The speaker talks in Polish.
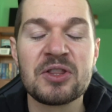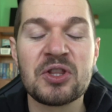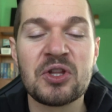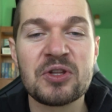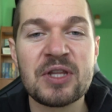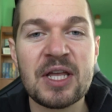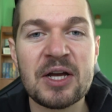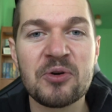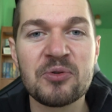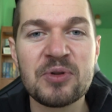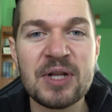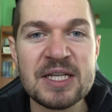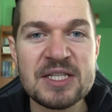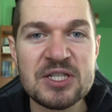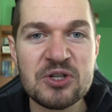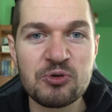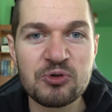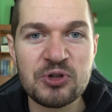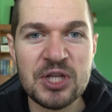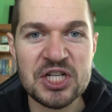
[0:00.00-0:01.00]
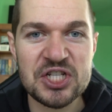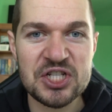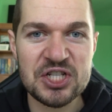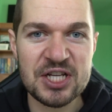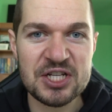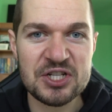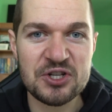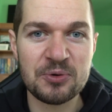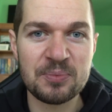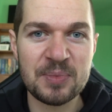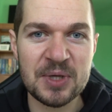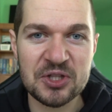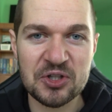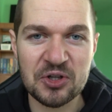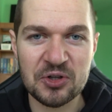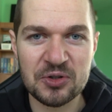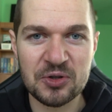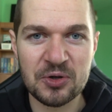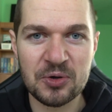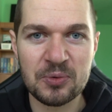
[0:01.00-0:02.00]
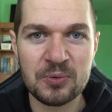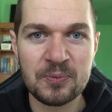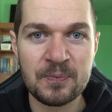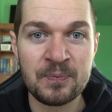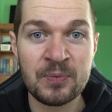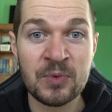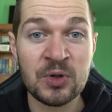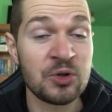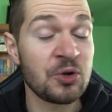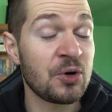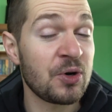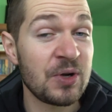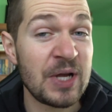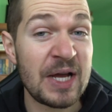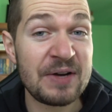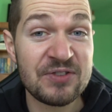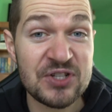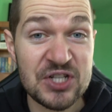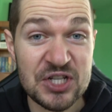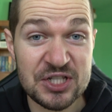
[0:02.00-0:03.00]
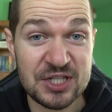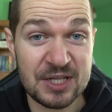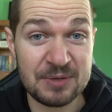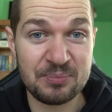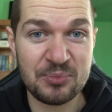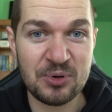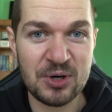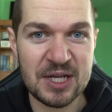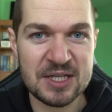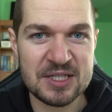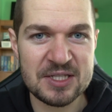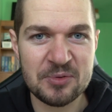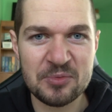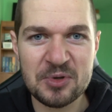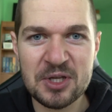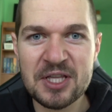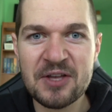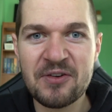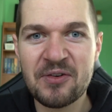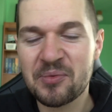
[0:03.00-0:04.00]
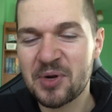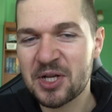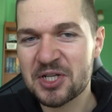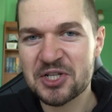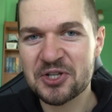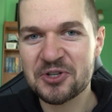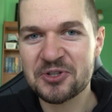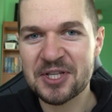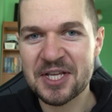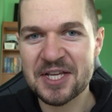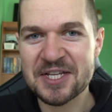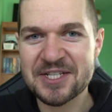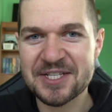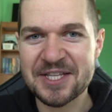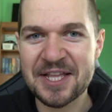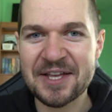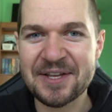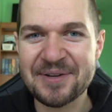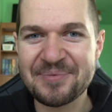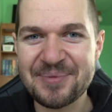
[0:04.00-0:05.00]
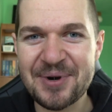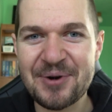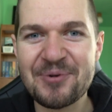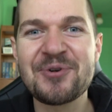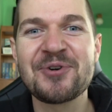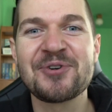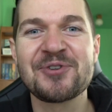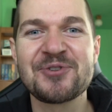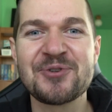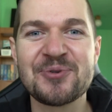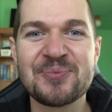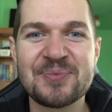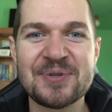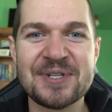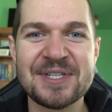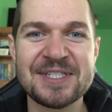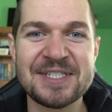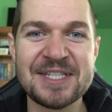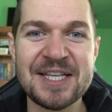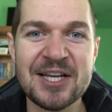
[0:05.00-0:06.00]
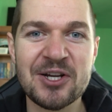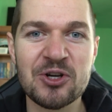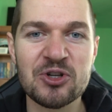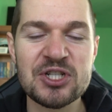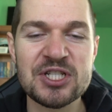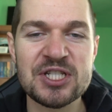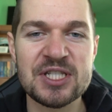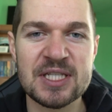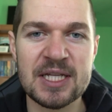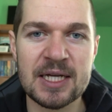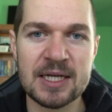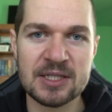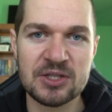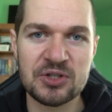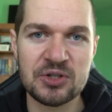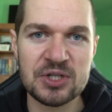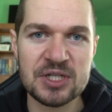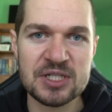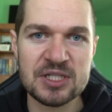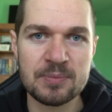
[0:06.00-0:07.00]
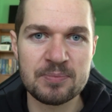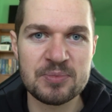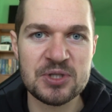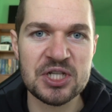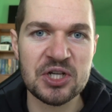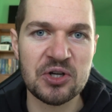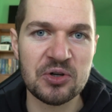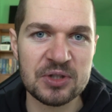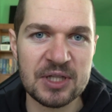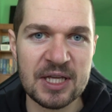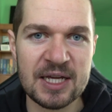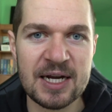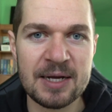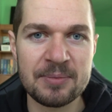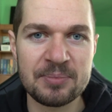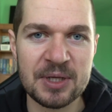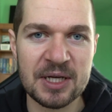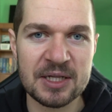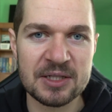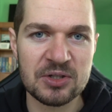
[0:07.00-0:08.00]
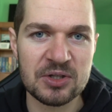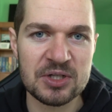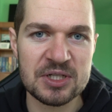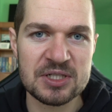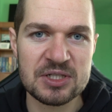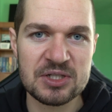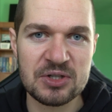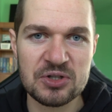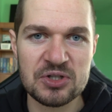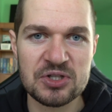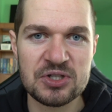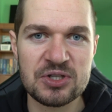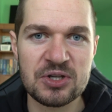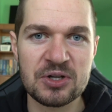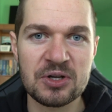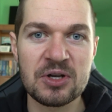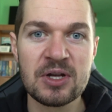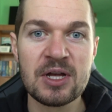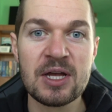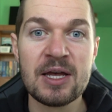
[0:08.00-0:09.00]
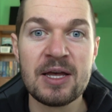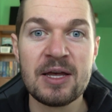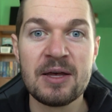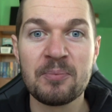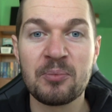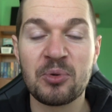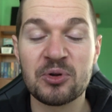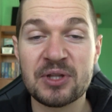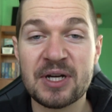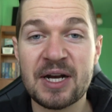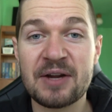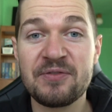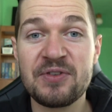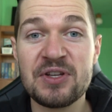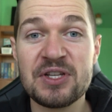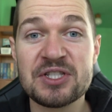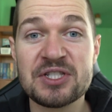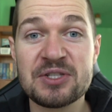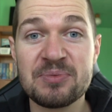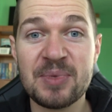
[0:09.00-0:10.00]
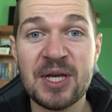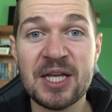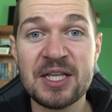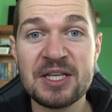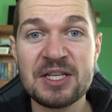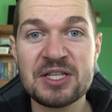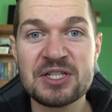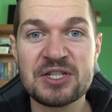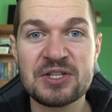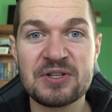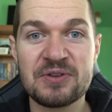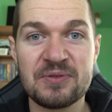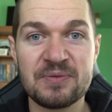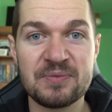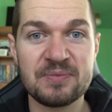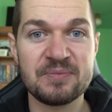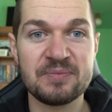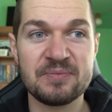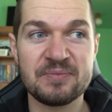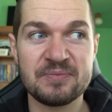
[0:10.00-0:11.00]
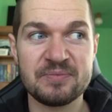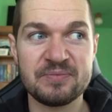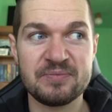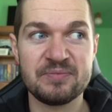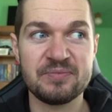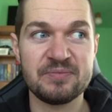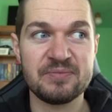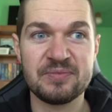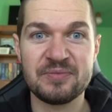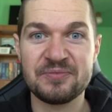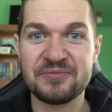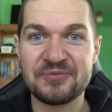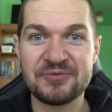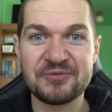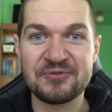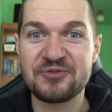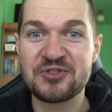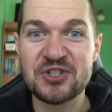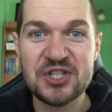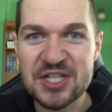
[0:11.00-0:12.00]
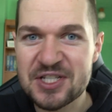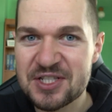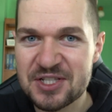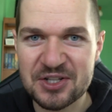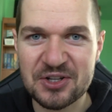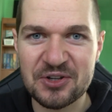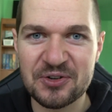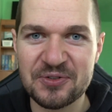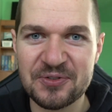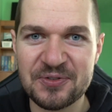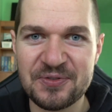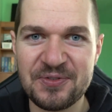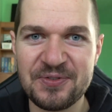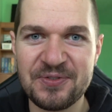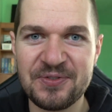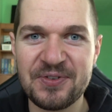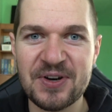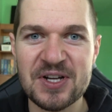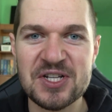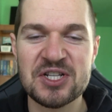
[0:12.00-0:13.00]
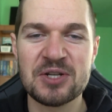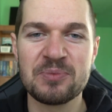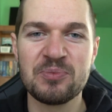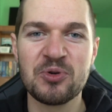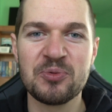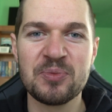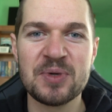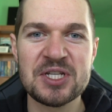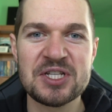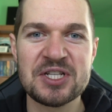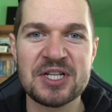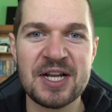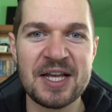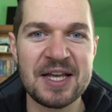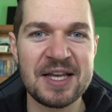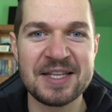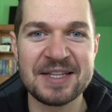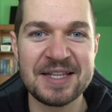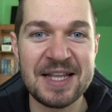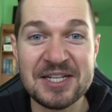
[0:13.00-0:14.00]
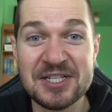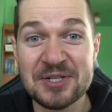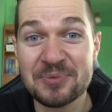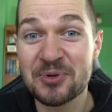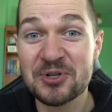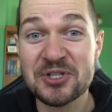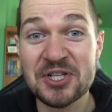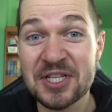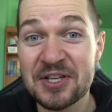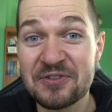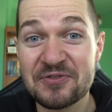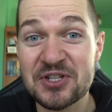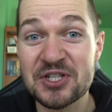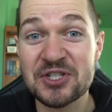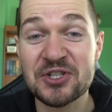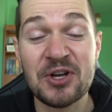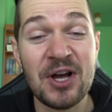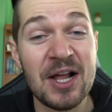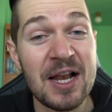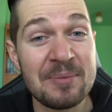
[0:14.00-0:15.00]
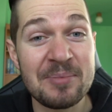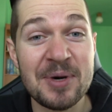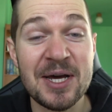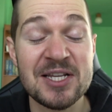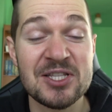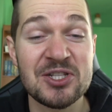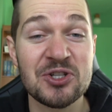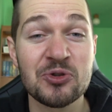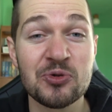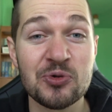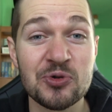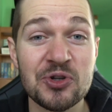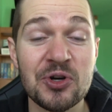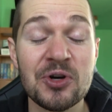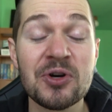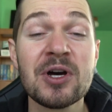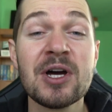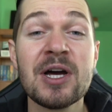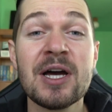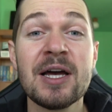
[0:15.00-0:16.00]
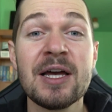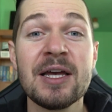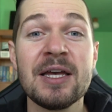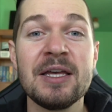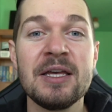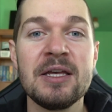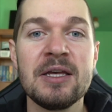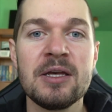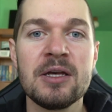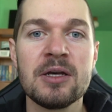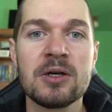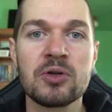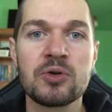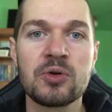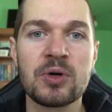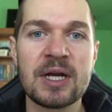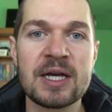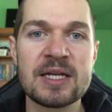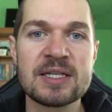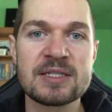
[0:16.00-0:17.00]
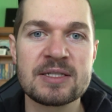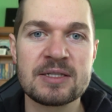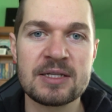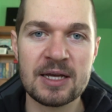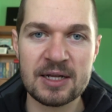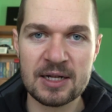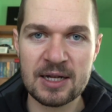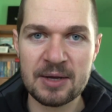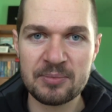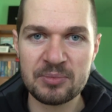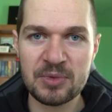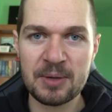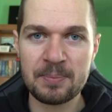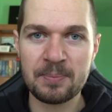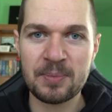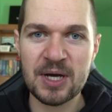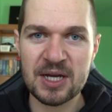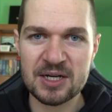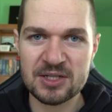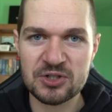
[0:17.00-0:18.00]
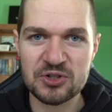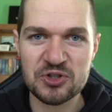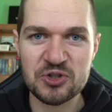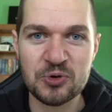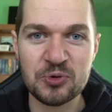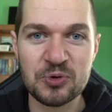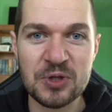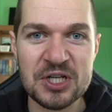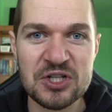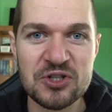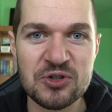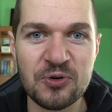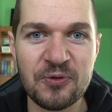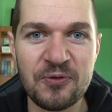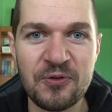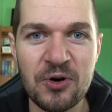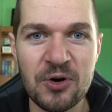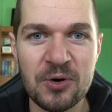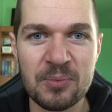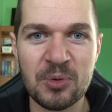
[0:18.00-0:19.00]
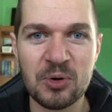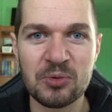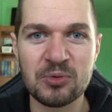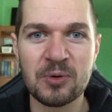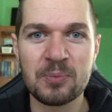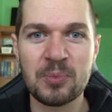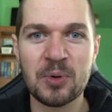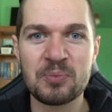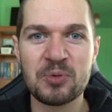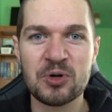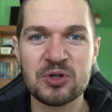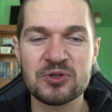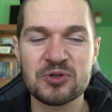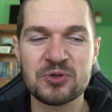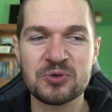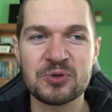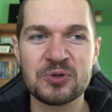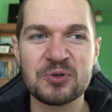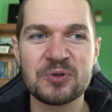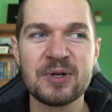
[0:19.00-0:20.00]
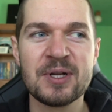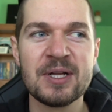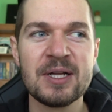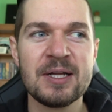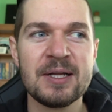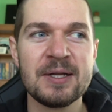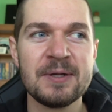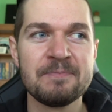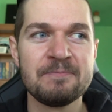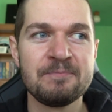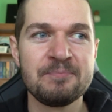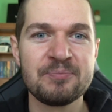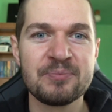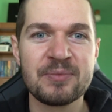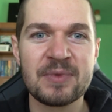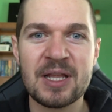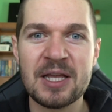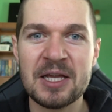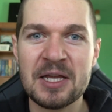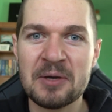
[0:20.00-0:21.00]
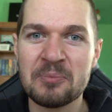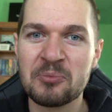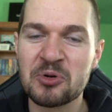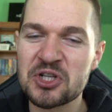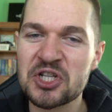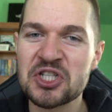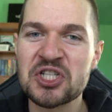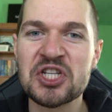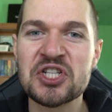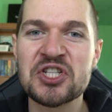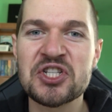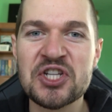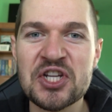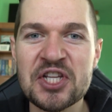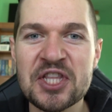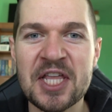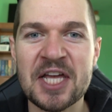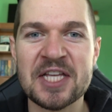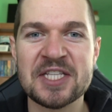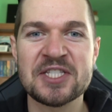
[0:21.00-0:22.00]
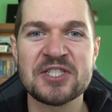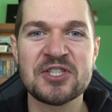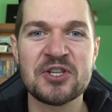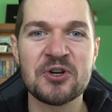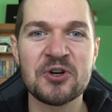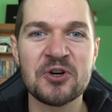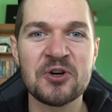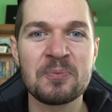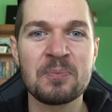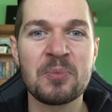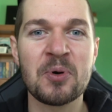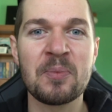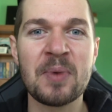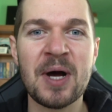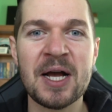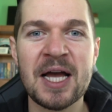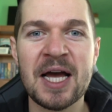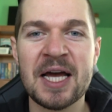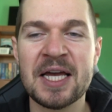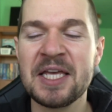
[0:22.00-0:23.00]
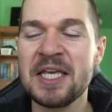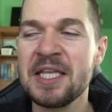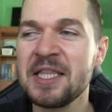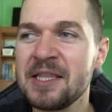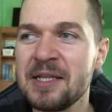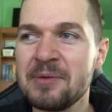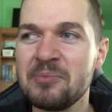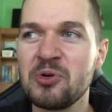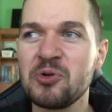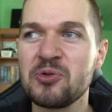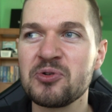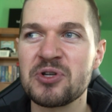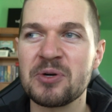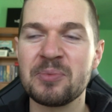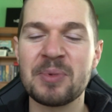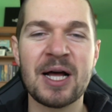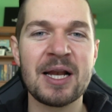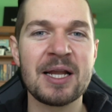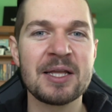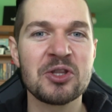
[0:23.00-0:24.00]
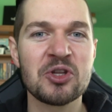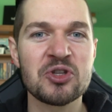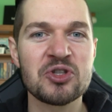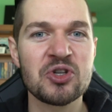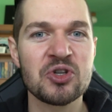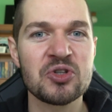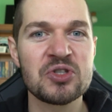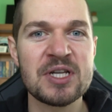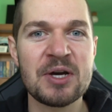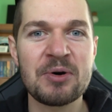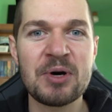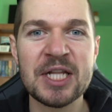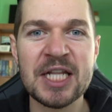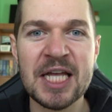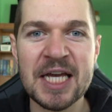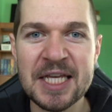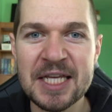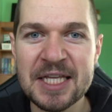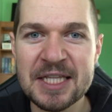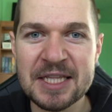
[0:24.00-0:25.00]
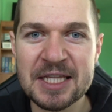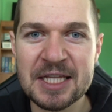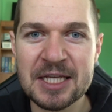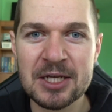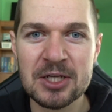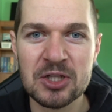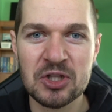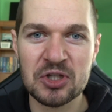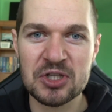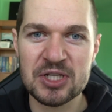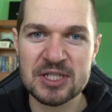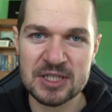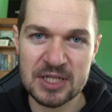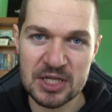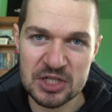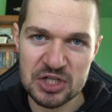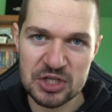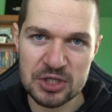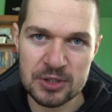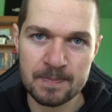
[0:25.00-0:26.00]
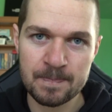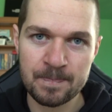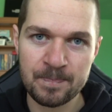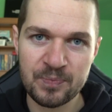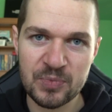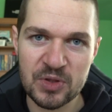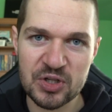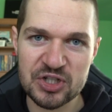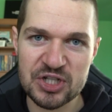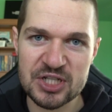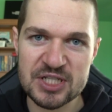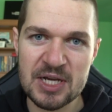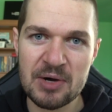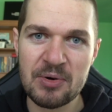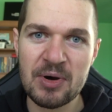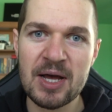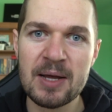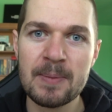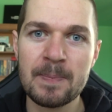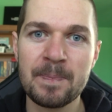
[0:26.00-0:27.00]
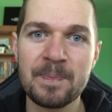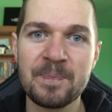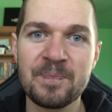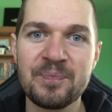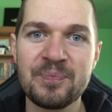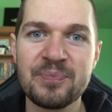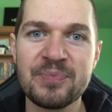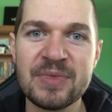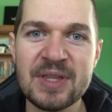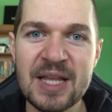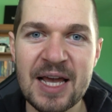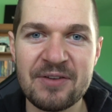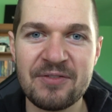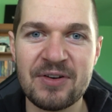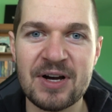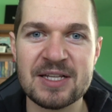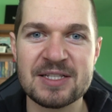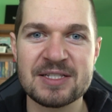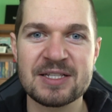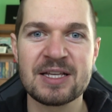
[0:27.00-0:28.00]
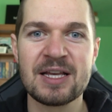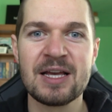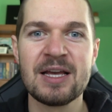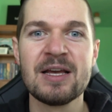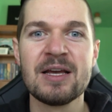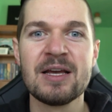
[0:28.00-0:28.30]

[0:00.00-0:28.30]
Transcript: to taką najskuteczniejszą metodą, którą ja wszystkim polecam i nie wiem dlaczego też tak mało osób z niej korzysta, to jest psychoterapia. To jest coś, co potrafi zmienić wszystko w waszym umyśle, znaczy może nie wszystko, ale bardzo dużo i która jest jak dla mnie bardzo skuteczną formą. No po prostu Możecie czytać, co pomaga innym ludziom, ale to, co działa na innych, to nie znaczy, że działa na Was,